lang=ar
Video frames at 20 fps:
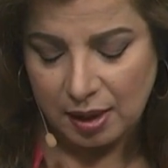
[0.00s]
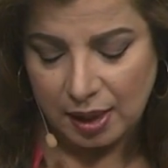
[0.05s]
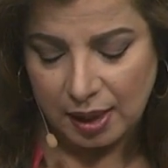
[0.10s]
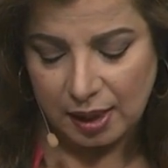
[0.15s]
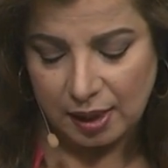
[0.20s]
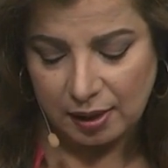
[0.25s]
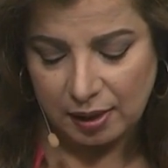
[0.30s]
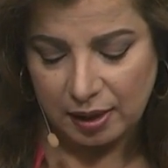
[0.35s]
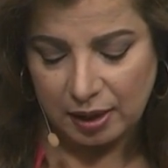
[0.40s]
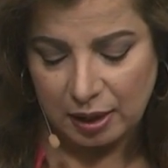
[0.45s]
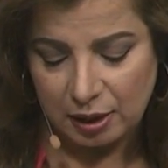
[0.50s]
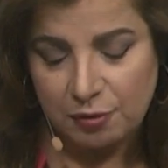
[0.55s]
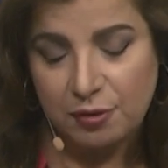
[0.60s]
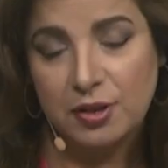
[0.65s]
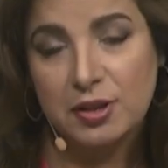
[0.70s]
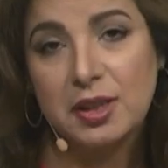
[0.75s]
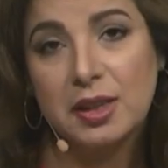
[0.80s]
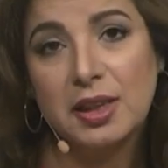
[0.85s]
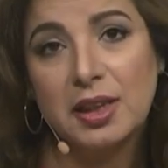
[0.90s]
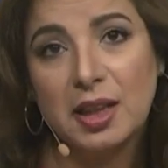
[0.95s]
اللي
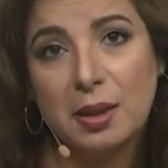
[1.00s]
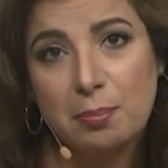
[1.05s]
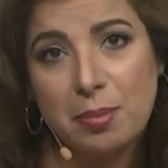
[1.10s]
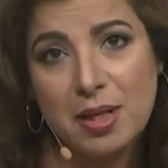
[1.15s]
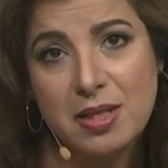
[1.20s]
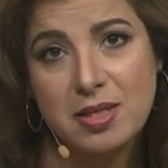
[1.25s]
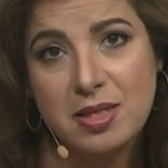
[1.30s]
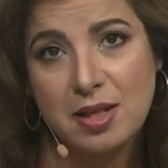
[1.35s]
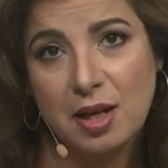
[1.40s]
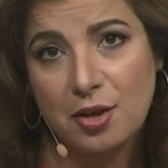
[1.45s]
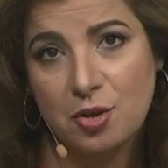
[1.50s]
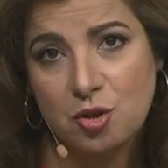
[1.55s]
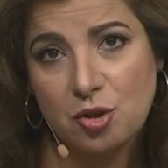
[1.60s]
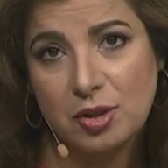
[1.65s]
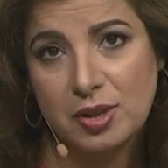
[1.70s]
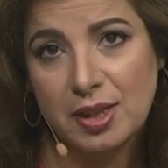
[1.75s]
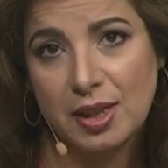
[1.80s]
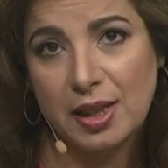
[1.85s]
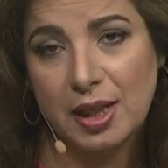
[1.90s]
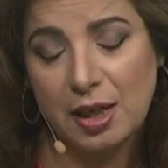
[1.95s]
فاضل لك بس
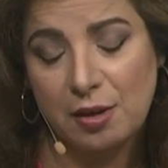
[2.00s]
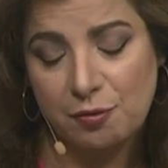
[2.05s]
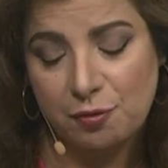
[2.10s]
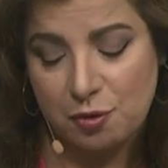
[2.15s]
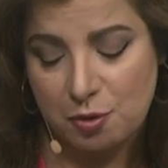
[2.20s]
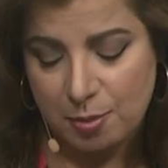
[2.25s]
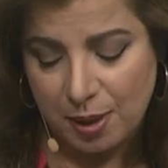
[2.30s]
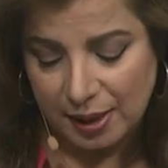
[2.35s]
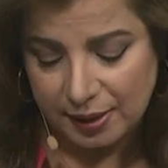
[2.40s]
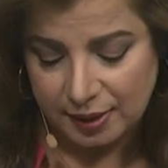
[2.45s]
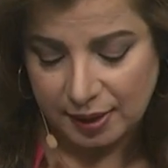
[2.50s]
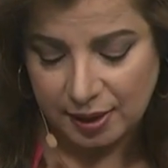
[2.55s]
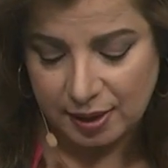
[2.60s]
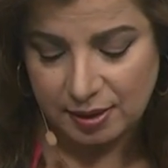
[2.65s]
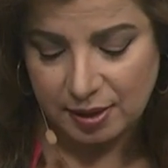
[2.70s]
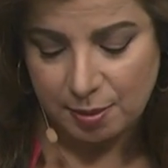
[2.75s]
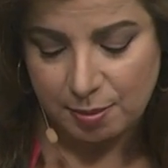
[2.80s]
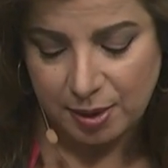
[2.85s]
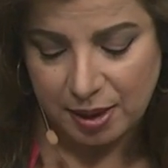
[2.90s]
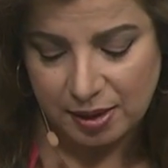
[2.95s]
10000 وبعد
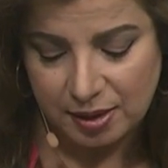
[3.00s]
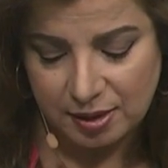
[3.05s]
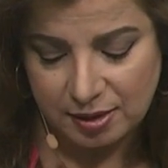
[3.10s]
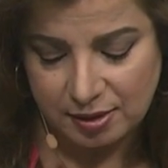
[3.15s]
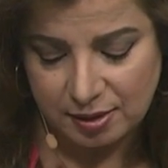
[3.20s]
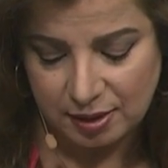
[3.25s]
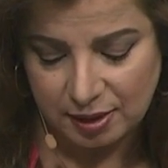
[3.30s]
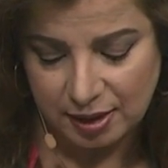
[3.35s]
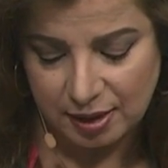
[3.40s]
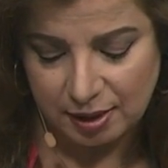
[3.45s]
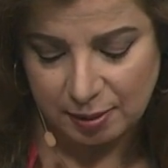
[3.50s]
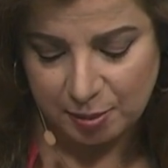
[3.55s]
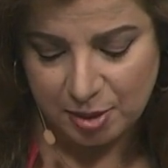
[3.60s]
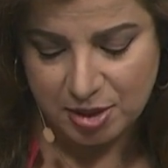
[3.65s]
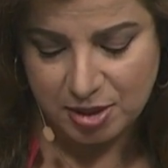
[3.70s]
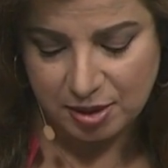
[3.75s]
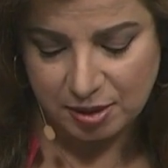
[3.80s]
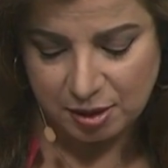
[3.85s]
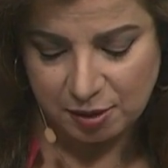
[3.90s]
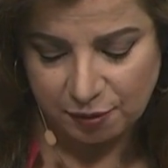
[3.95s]
كده بقيه
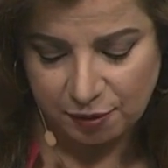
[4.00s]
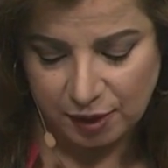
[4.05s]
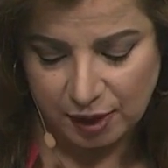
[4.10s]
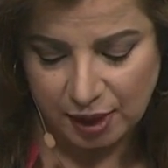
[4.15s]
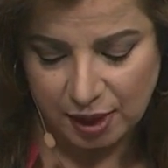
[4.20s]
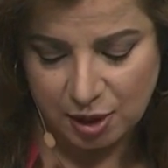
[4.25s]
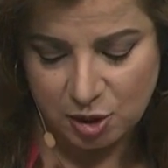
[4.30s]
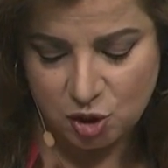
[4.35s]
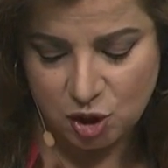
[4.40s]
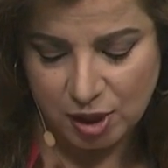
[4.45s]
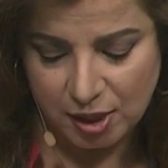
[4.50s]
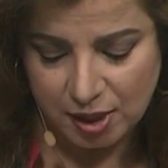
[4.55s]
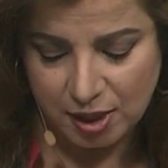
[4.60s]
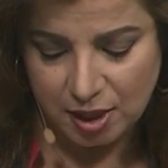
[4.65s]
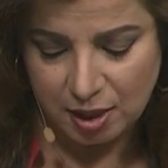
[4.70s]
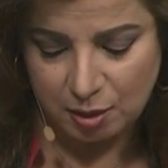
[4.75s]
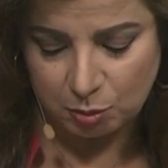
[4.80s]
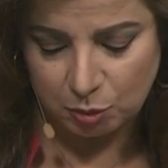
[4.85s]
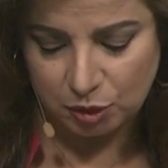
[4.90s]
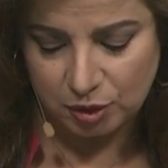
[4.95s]
المصاريف اللي هي
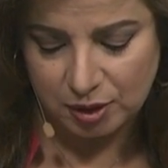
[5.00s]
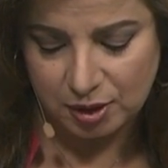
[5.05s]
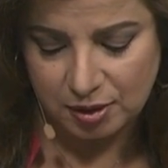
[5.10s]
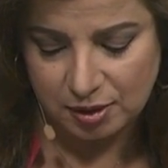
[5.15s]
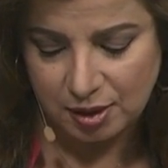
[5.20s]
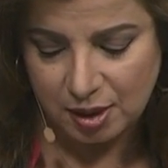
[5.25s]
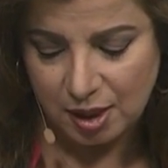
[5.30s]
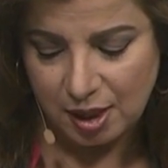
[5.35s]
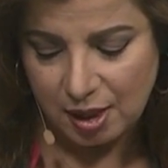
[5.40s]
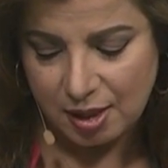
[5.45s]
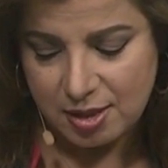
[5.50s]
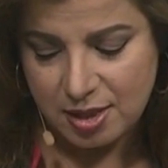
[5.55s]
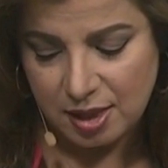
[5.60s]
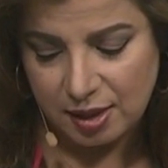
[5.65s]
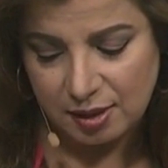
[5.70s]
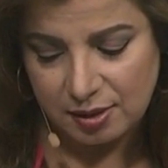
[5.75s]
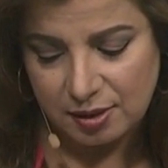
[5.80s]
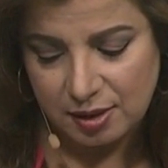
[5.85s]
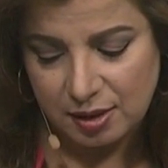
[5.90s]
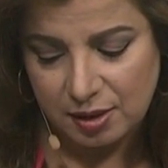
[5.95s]
شهريه لمده
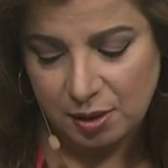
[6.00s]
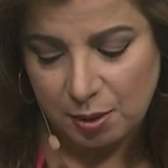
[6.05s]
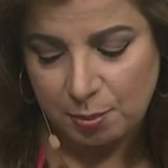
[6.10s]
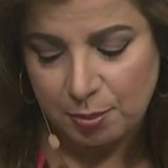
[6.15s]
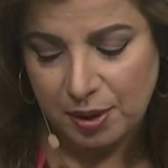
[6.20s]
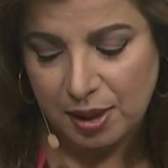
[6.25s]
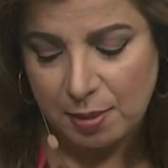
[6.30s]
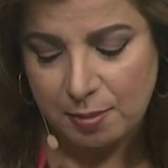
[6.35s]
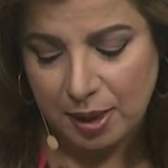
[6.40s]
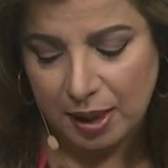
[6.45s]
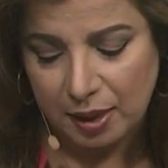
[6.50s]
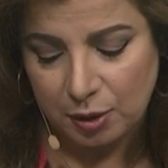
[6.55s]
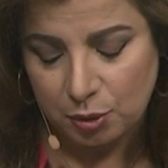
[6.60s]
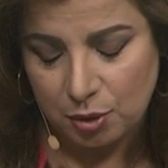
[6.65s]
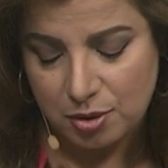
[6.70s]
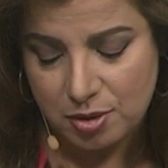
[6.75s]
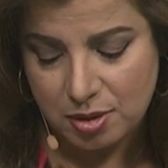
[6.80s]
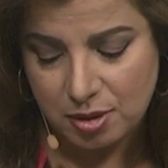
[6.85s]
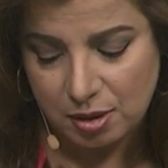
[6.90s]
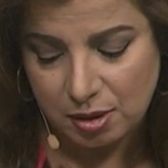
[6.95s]
سنتين ربنا
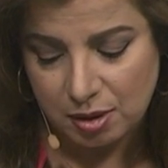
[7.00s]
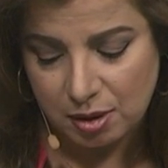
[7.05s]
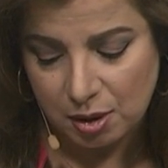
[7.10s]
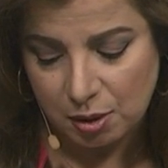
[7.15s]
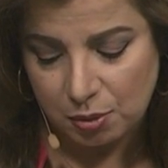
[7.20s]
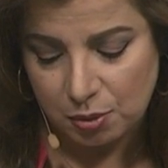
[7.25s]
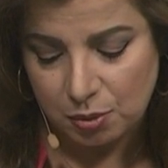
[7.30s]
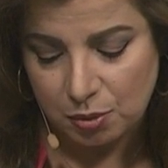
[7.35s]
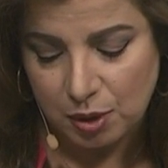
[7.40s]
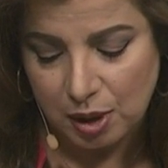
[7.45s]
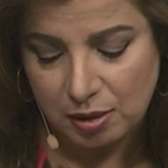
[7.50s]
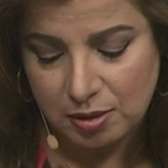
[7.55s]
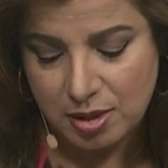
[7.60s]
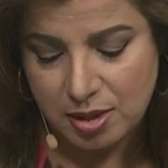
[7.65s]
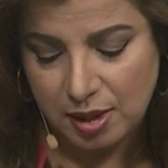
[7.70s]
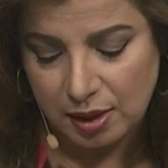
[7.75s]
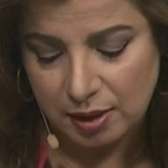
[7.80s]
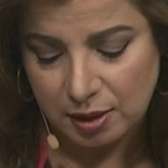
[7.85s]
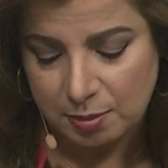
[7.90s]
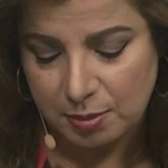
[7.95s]
معاكم يا ساره
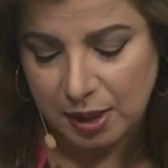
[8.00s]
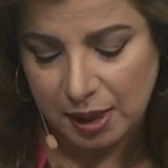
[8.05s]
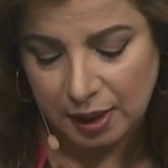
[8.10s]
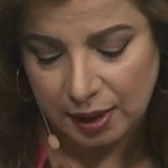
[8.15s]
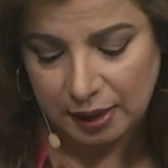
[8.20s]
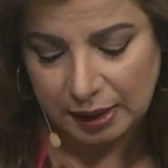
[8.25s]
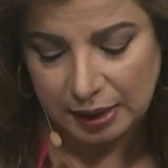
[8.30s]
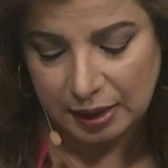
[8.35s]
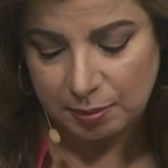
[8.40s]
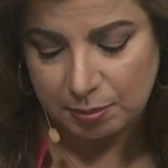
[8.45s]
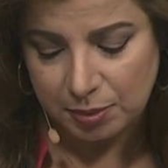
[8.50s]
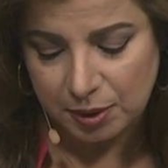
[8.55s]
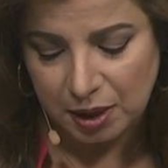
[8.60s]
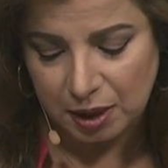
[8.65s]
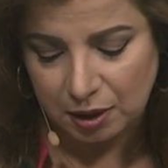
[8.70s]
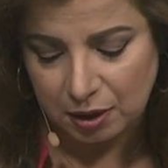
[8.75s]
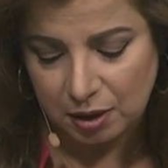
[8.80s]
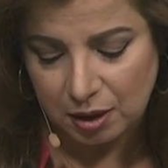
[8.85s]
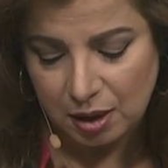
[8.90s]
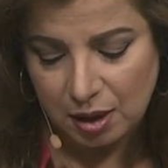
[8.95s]
وهنصلي من اجل
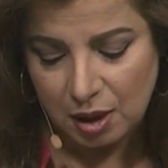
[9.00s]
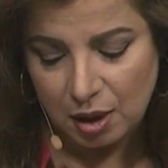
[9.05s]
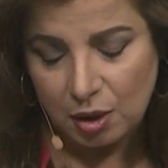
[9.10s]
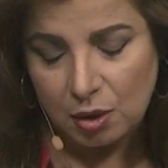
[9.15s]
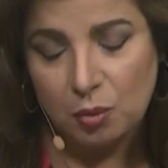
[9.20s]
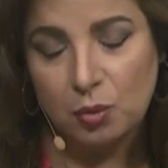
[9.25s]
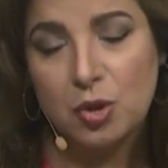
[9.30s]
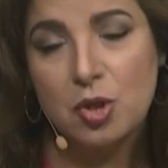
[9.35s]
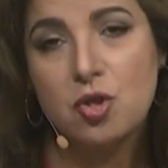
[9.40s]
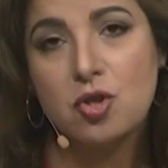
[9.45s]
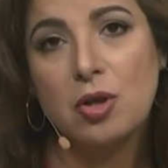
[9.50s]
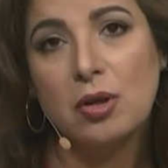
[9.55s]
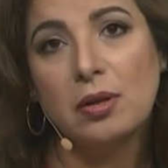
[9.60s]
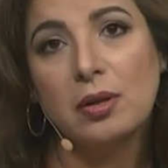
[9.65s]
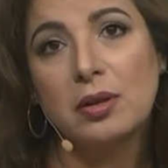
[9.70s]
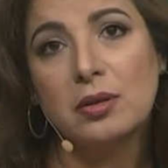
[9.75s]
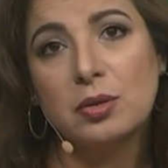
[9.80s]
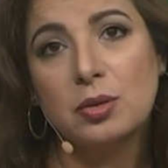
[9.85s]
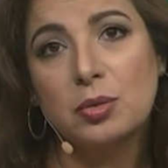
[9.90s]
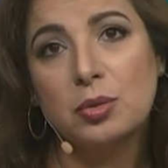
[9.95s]
ابنك وان شاء
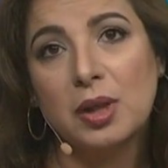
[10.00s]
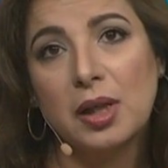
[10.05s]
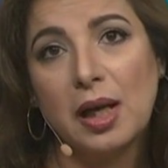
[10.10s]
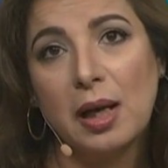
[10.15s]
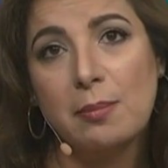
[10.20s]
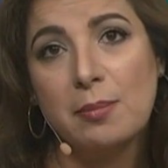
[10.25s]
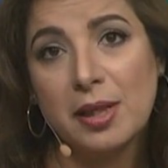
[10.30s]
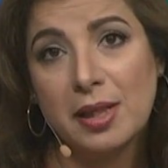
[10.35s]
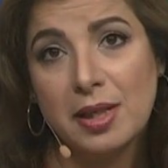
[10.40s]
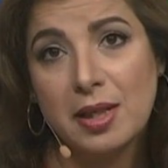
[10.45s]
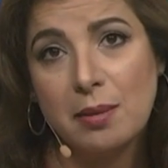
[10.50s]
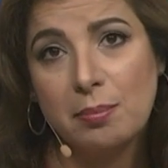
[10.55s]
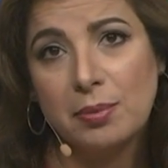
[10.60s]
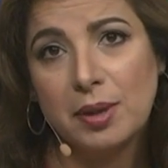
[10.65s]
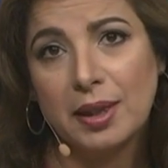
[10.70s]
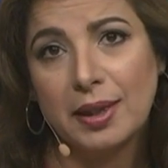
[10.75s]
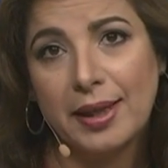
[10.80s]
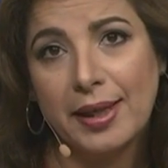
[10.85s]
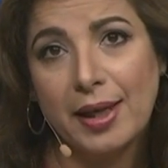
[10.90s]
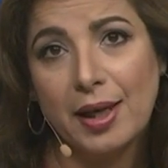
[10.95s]
الله تكون العمليه
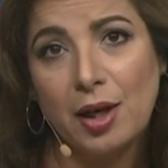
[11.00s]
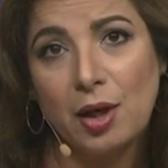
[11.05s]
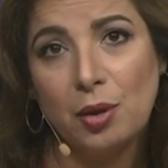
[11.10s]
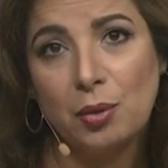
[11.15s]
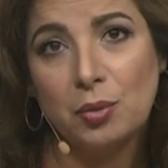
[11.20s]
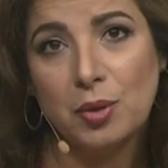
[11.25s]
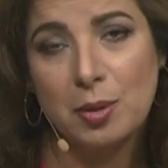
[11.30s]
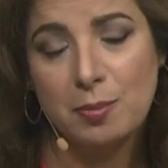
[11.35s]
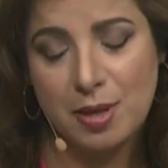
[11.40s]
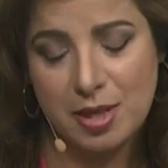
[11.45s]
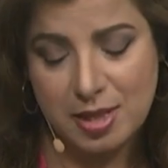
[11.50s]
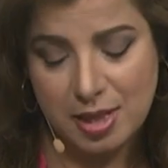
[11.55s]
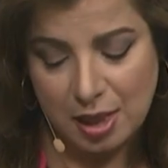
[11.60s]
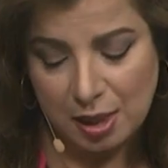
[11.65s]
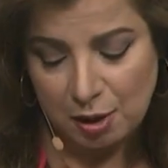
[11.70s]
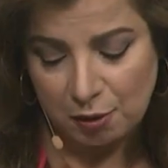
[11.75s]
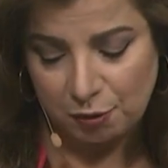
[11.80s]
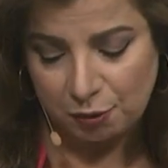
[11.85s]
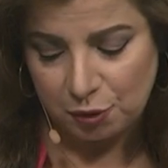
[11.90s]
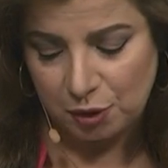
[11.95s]
بنجاح ويبقى
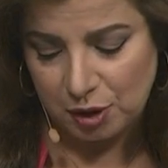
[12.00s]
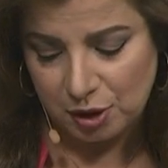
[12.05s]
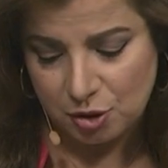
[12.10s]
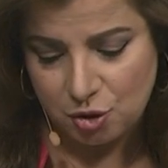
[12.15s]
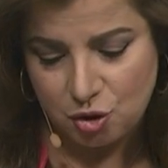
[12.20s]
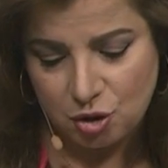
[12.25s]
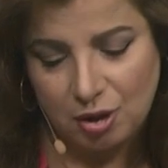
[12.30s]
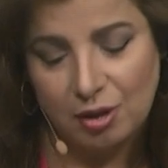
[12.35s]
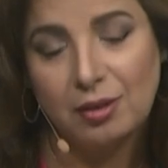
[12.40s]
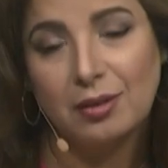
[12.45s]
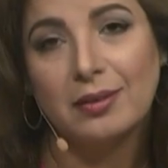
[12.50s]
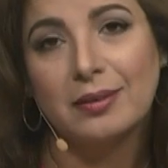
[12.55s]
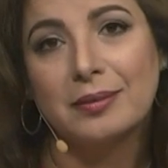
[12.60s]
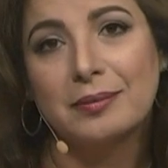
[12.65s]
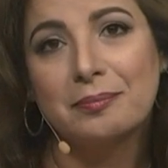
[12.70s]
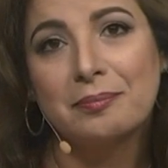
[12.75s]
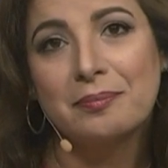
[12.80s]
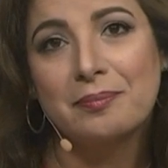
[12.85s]
زي الفل ان شاء الله